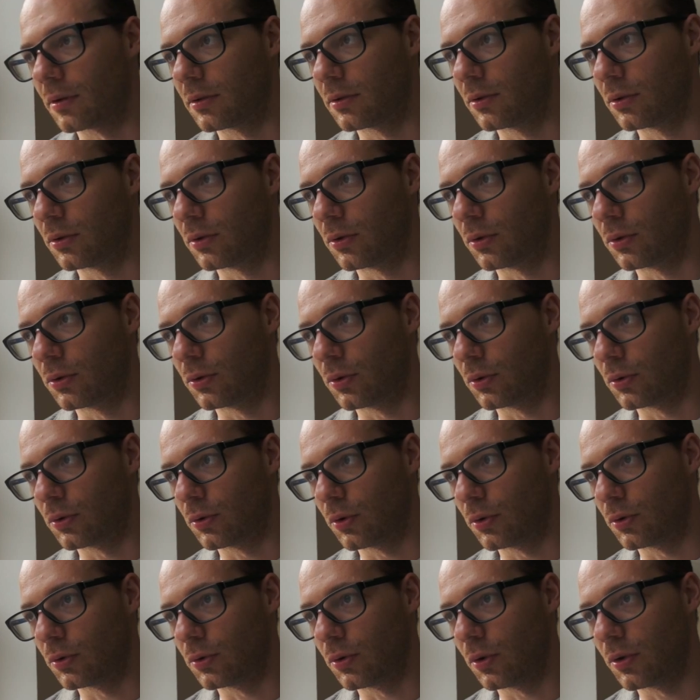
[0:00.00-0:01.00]
тут, тут
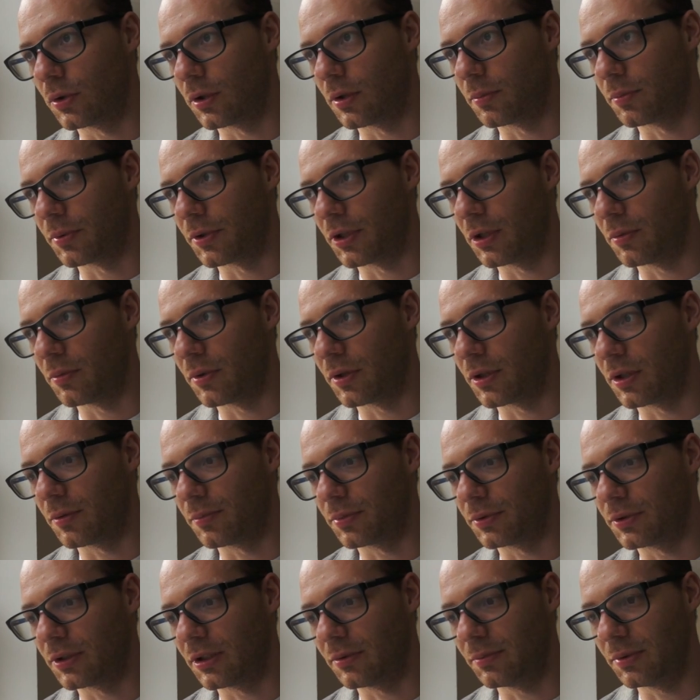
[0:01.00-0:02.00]
только понимание
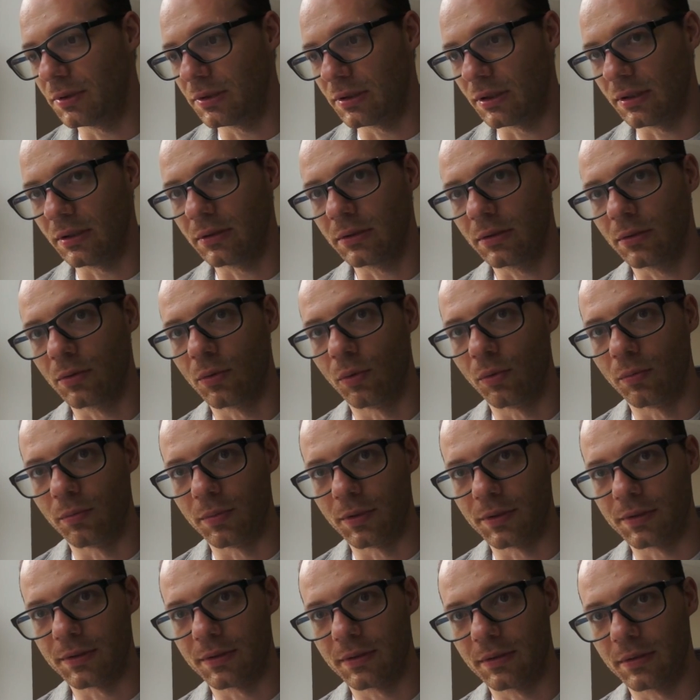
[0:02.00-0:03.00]
потребителя это
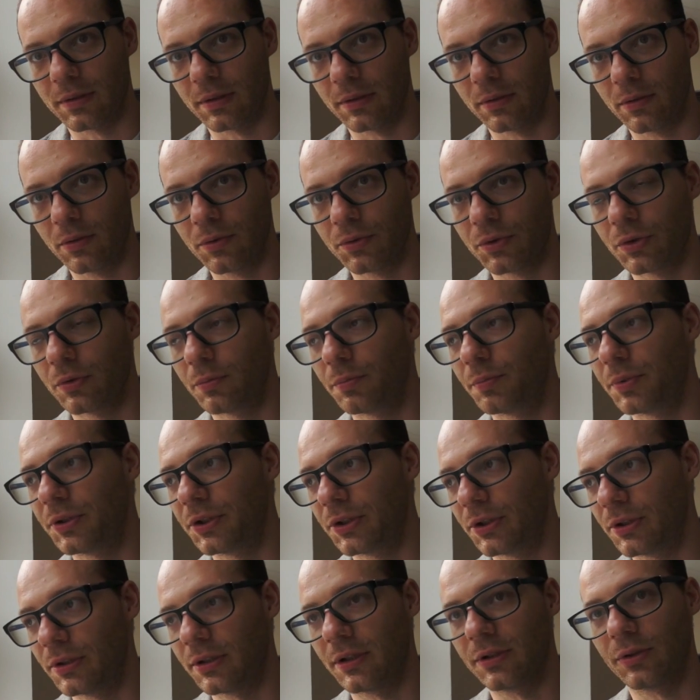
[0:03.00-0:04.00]
комплекс. Ты должен
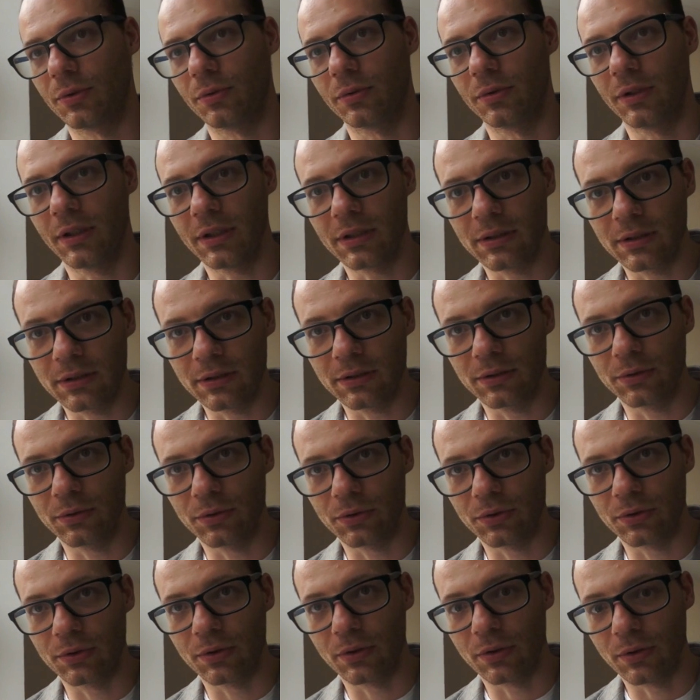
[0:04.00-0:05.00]
посчитать, куда ты
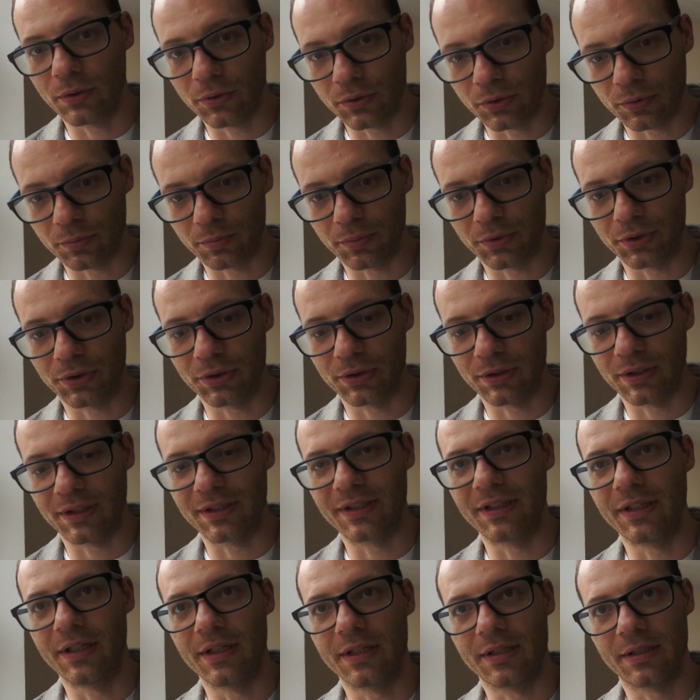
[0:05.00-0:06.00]
идешь, ты должен
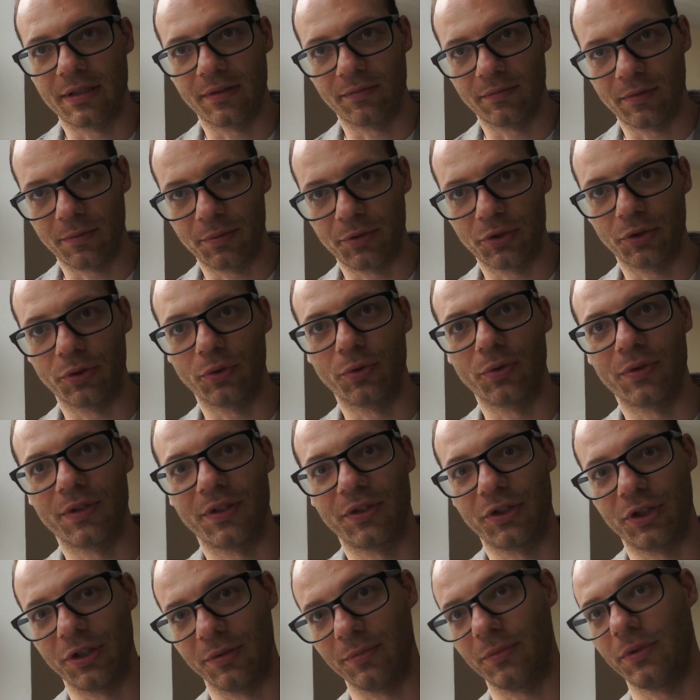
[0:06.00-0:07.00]
посчитать, есть там вообще то,
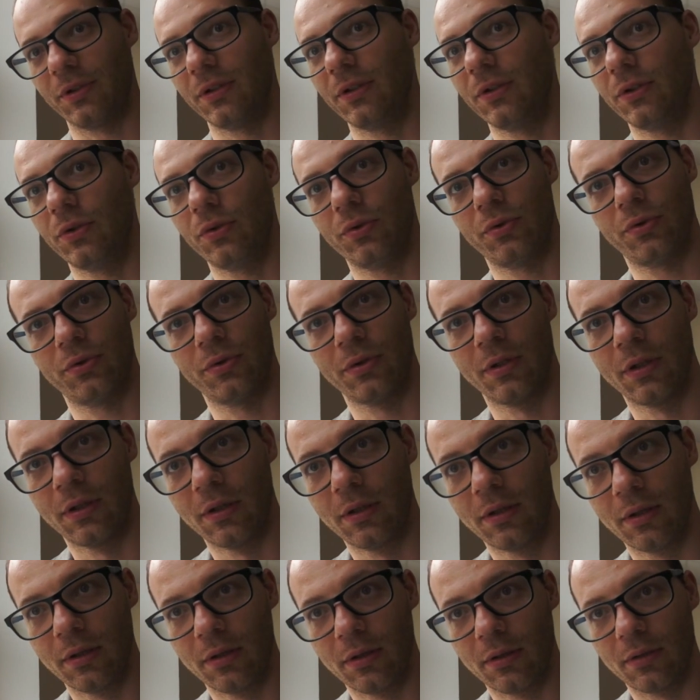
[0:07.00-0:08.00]
зачем ты идешь
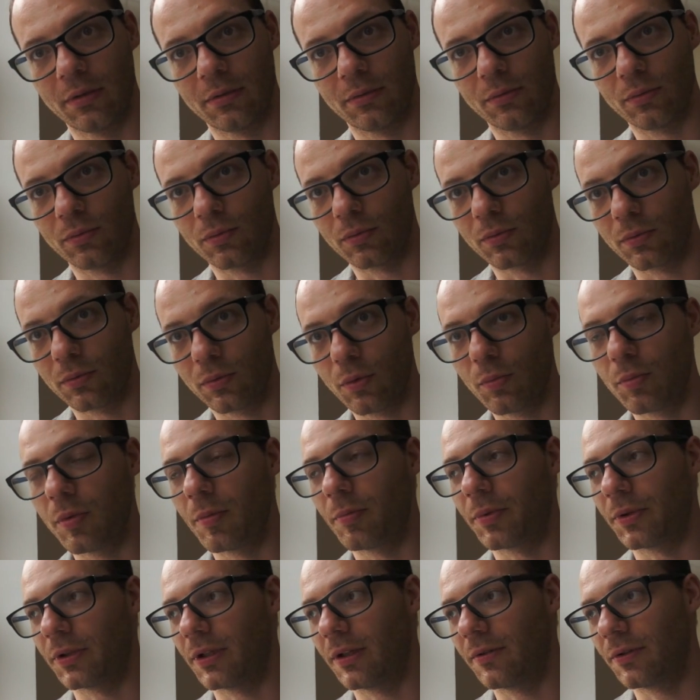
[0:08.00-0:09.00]
ну,
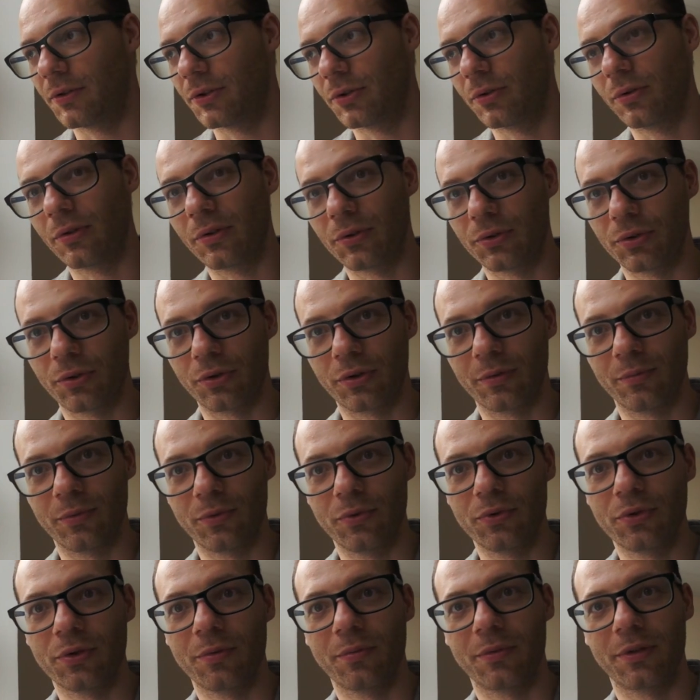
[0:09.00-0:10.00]
глупо продавать что-то черным
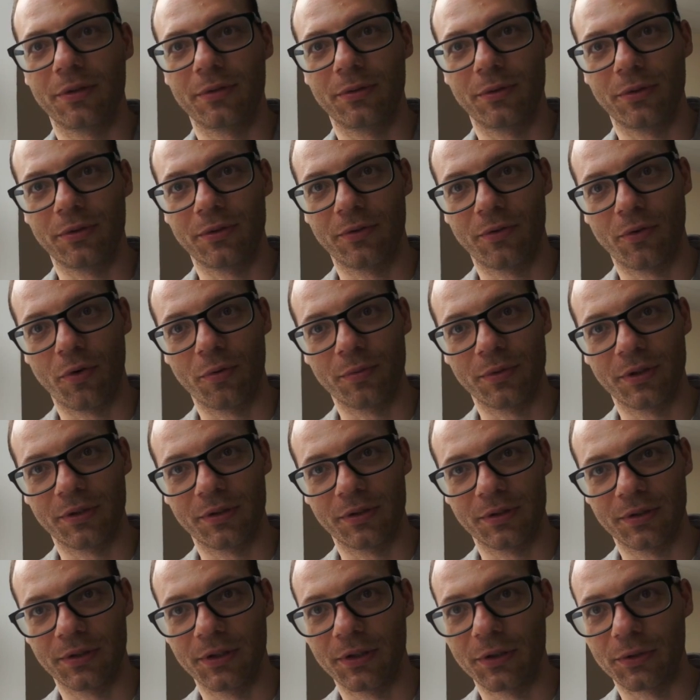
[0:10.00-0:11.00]
кошкам, которых в
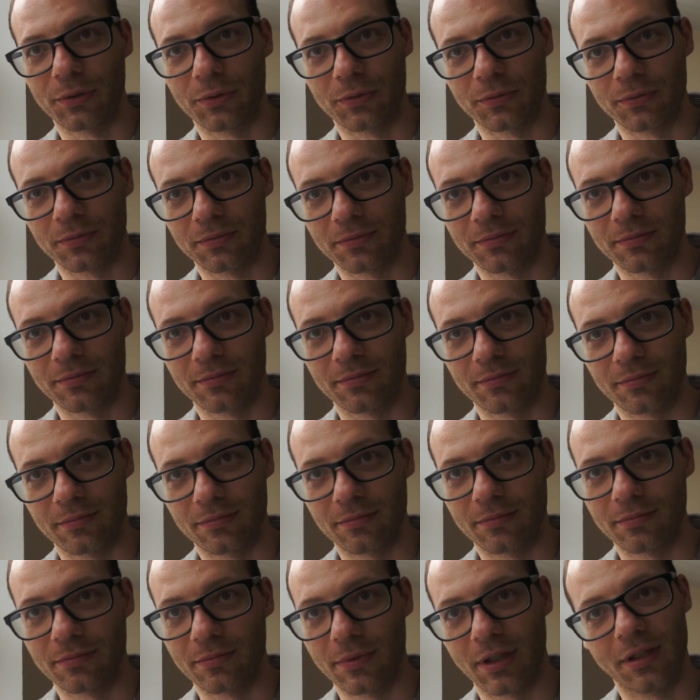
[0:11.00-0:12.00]
комнатах нету.
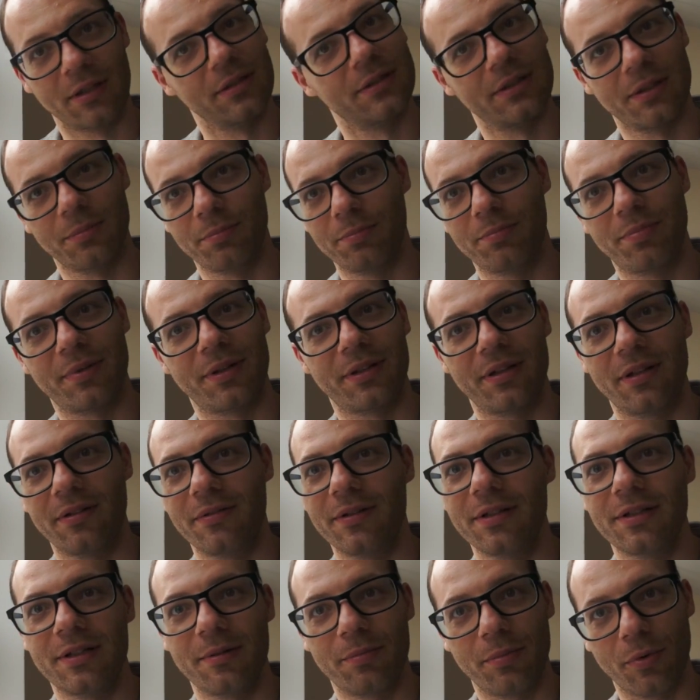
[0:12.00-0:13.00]
Хотя
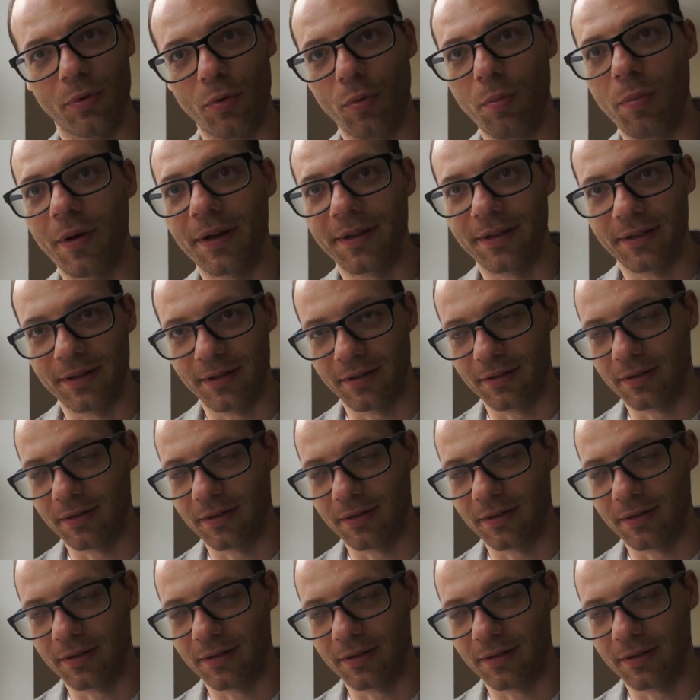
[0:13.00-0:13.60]
продавать и покупать.